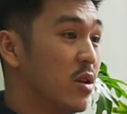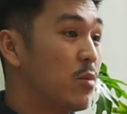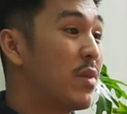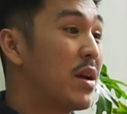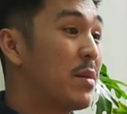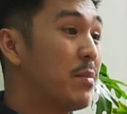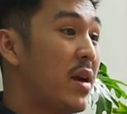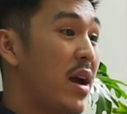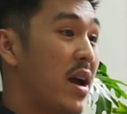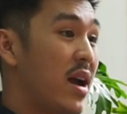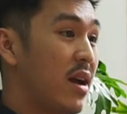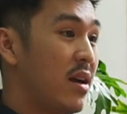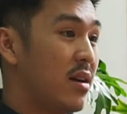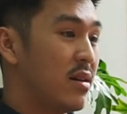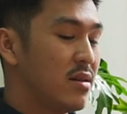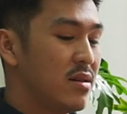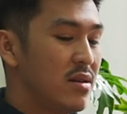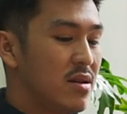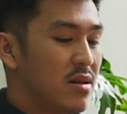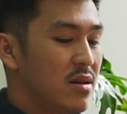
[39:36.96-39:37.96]
dung em má
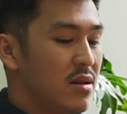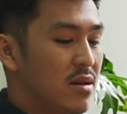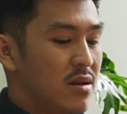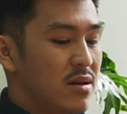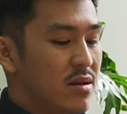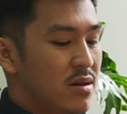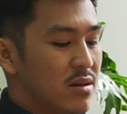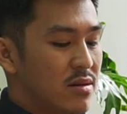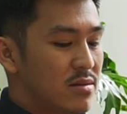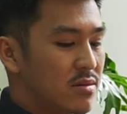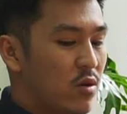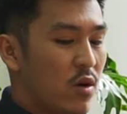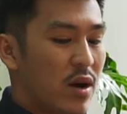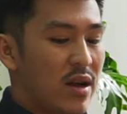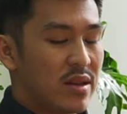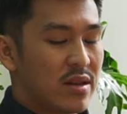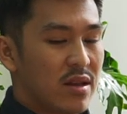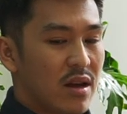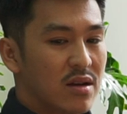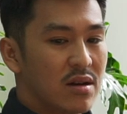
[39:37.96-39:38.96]

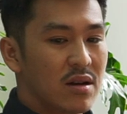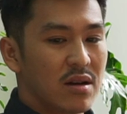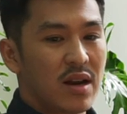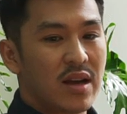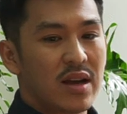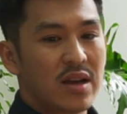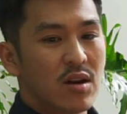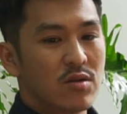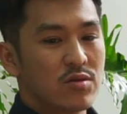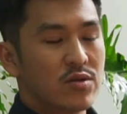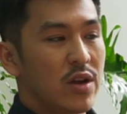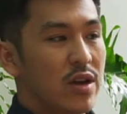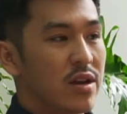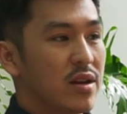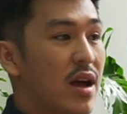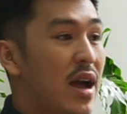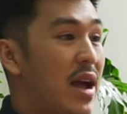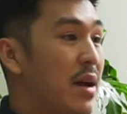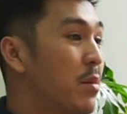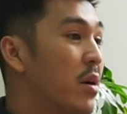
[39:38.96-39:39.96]
quay trở ngược lại câu chuyện
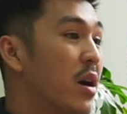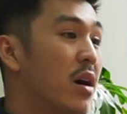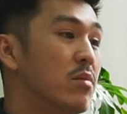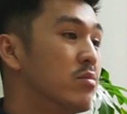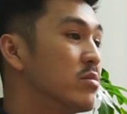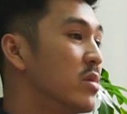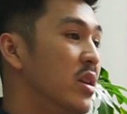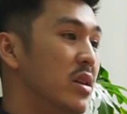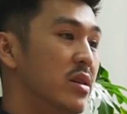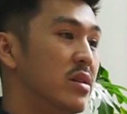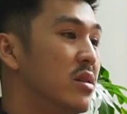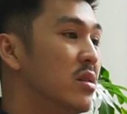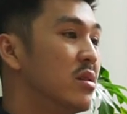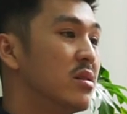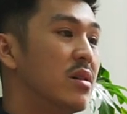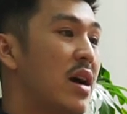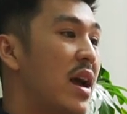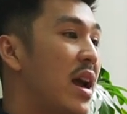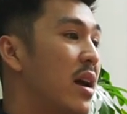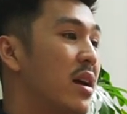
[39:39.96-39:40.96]
là em không định
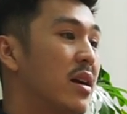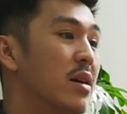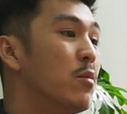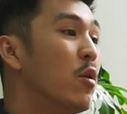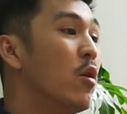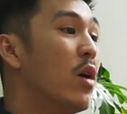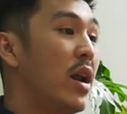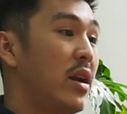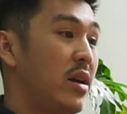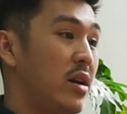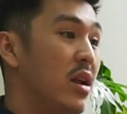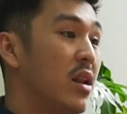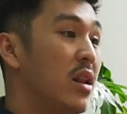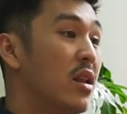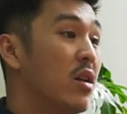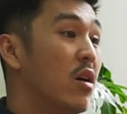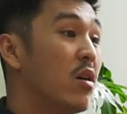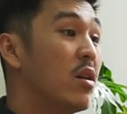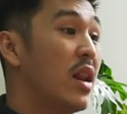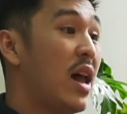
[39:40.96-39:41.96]
đưa e cái bộ ảnh đó
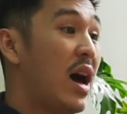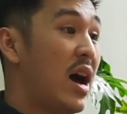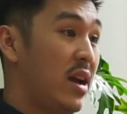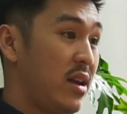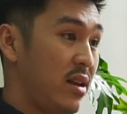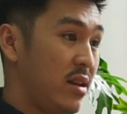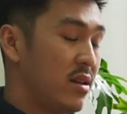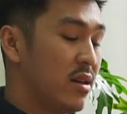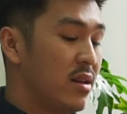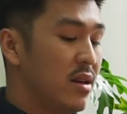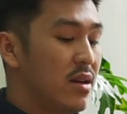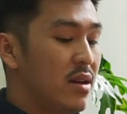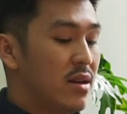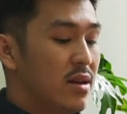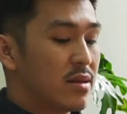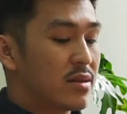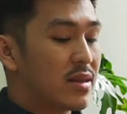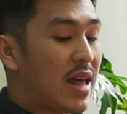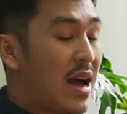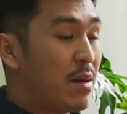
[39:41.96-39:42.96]
lên ừ. online
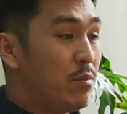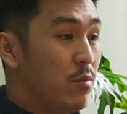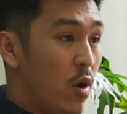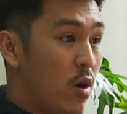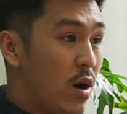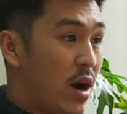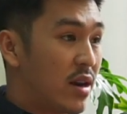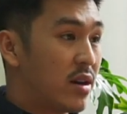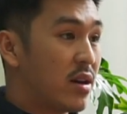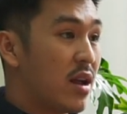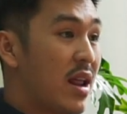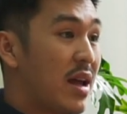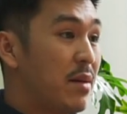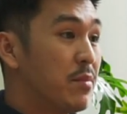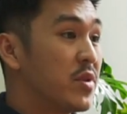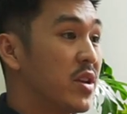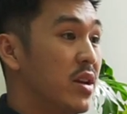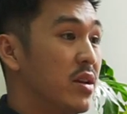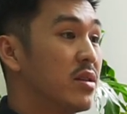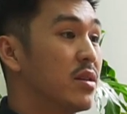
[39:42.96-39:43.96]
tám bộ ảnh đó
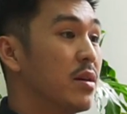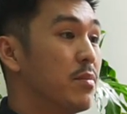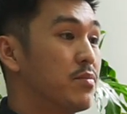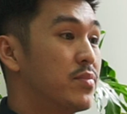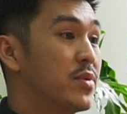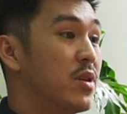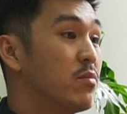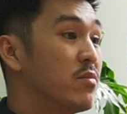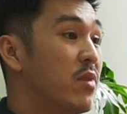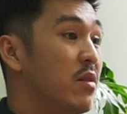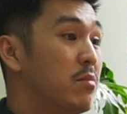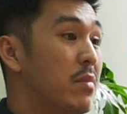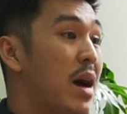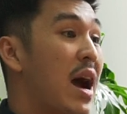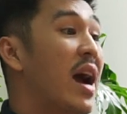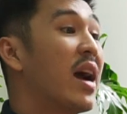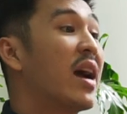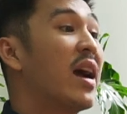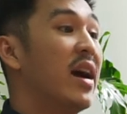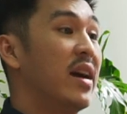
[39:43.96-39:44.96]
em chỉ chụp trong vòng
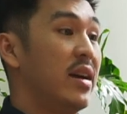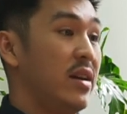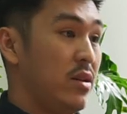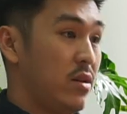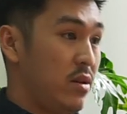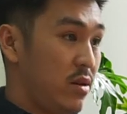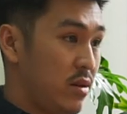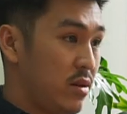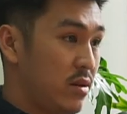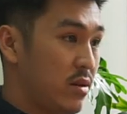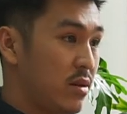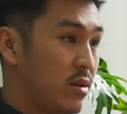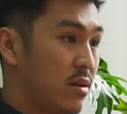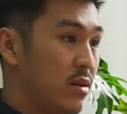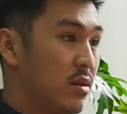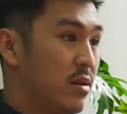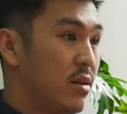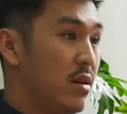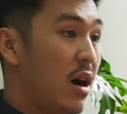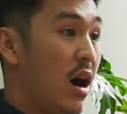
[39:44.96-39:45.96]
3 ngày thôi
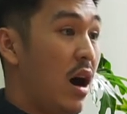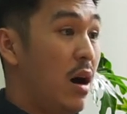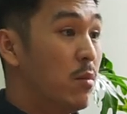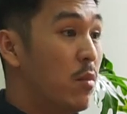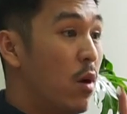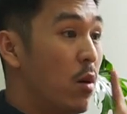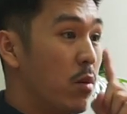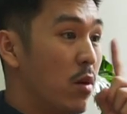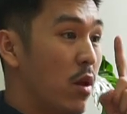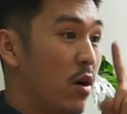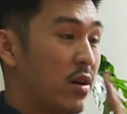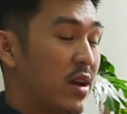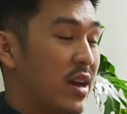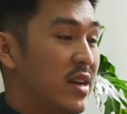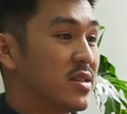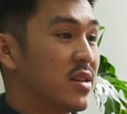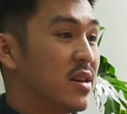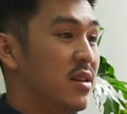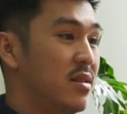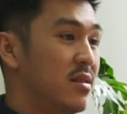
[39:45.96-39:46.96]
uh-huh. ở một
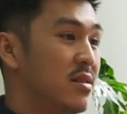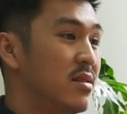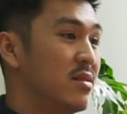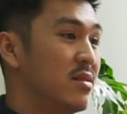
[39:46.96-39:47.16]
location